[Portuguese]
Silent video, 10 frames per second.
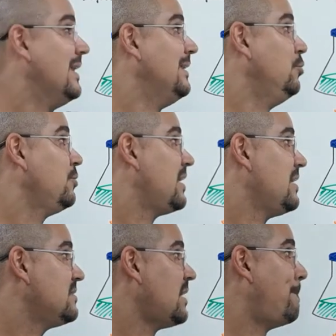No
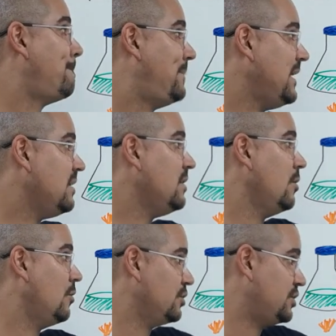caso da
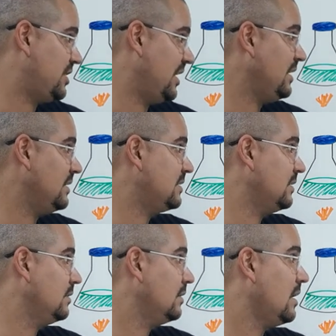biogênese,